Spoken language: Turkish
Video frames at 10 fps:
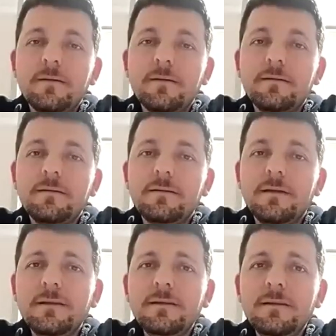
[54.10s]

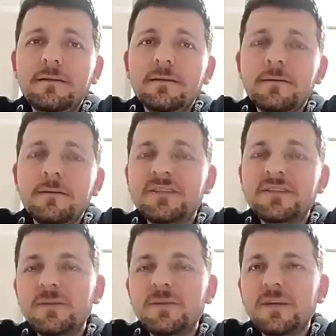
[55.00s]
Yani e, biz
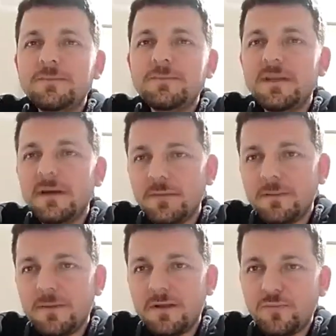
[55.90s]
şimdi maç biter
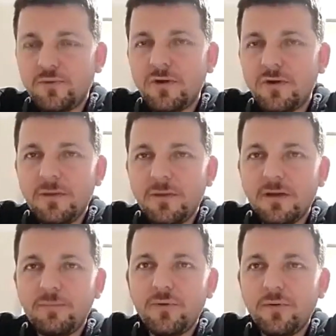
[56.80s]
bitmez bu programı
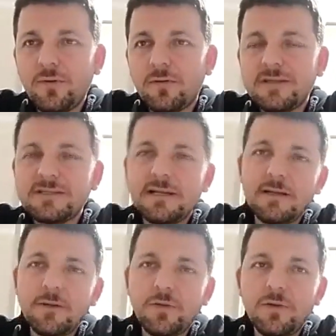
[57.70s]
yapıyoruz.
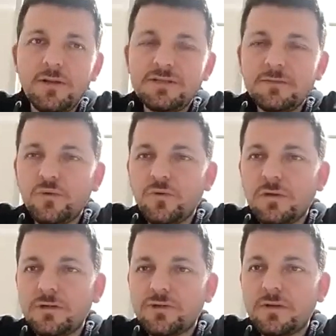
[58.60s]
Geçenlerde söylemiştim.
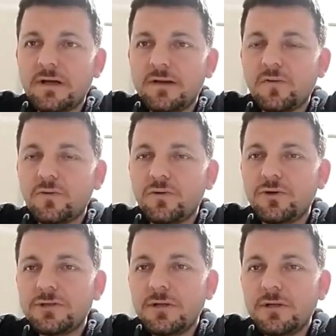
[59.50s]
Duygular çok taze
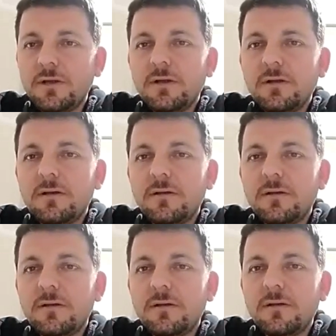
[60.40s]
oluyor. E,
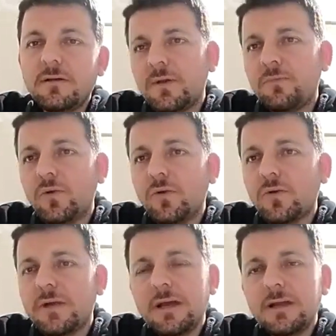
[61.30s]

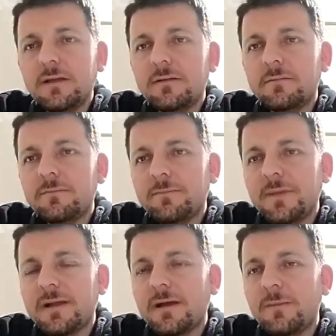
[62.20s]
moralimiz bozuk.
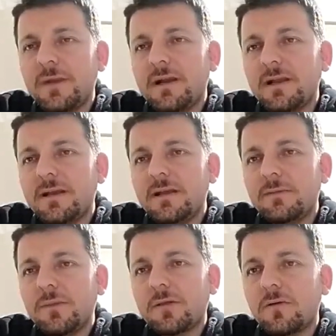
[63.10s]
Yani
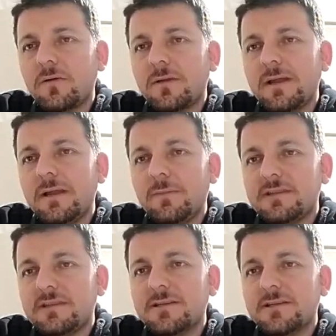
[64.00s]
beraberlik skor
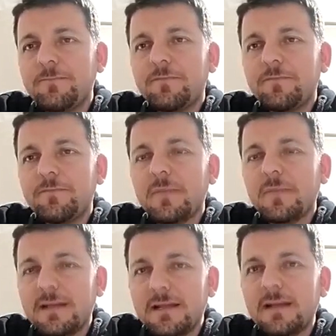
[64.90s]
değil bence.
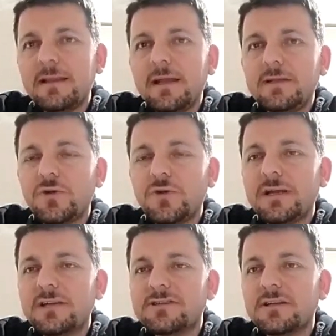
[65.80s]
Yani neden değil?
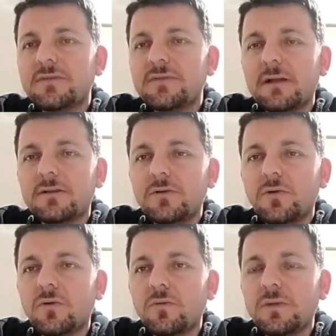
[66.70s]
Şöyle geçen hafta Altın
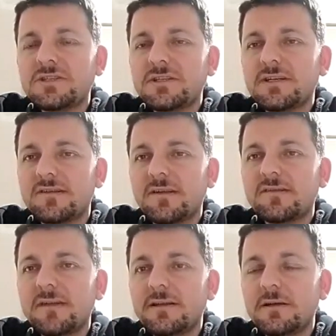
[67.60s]
Ordu maçını
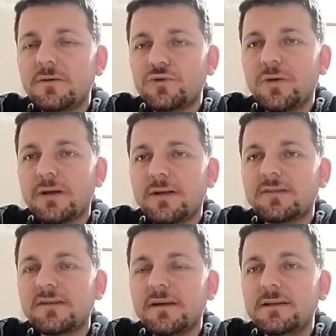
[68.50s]
kazansaydık, 3 puan
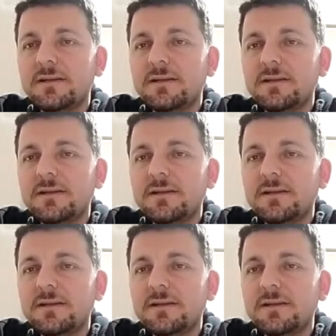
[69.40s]
alsaydık
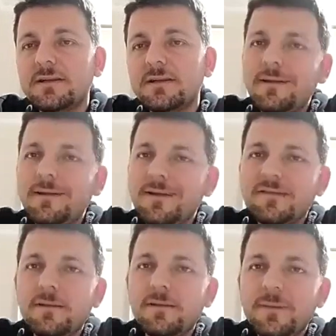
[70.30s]
e, bu deplasmana
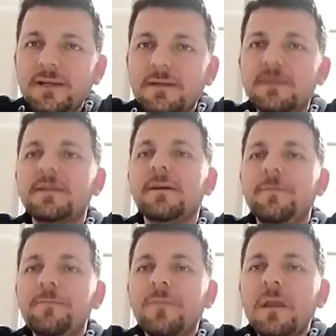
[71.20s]
beraberlik
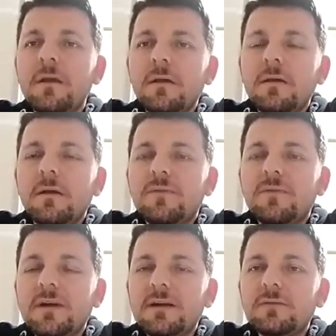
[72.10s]
yazılabilirdi.
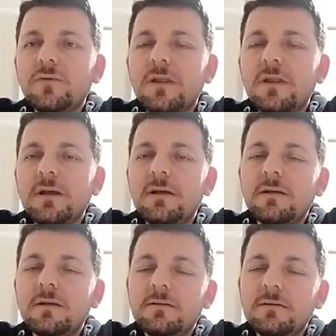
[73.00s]
E, fakat
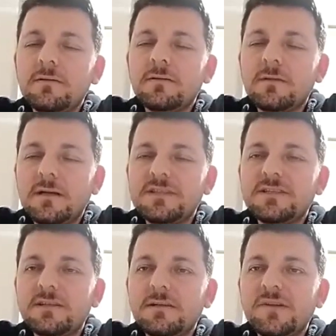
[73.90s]
orada
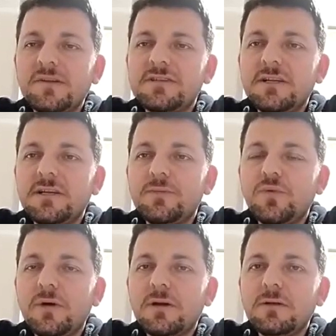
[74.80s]
kaçırdığımız için
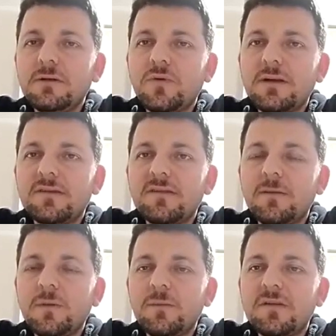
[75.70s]
2 puanı burada
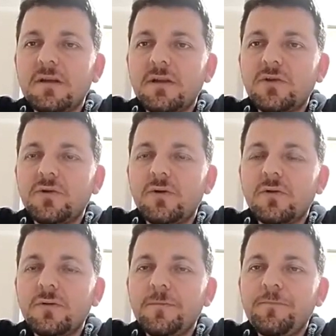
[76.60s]
kazanmamız gerekiyordu.